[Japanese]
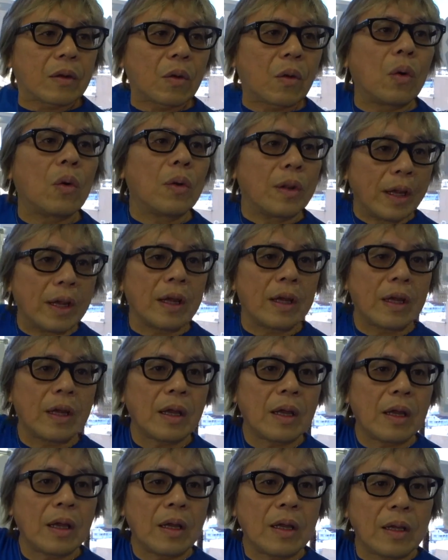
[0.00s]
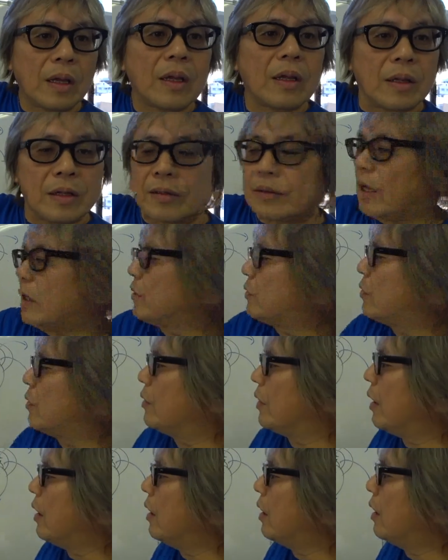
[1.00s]
こうね南東
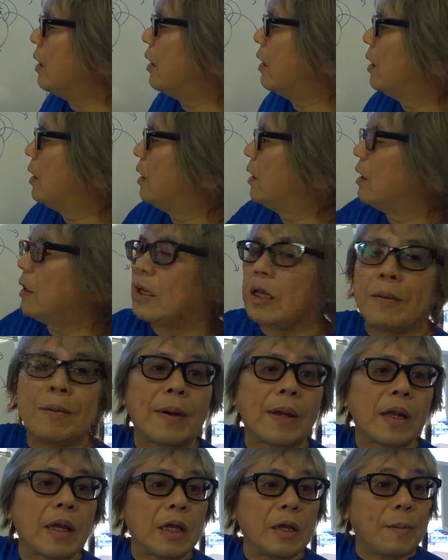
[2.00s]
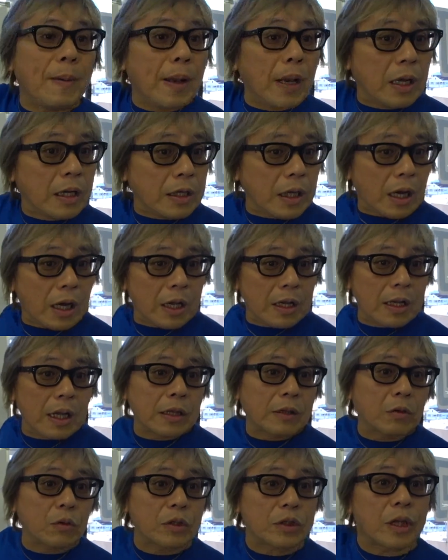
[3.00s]
ね茨茨城だから
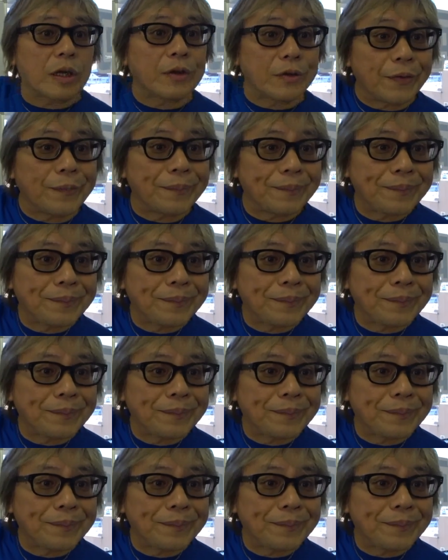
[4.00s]
南東じゃないよ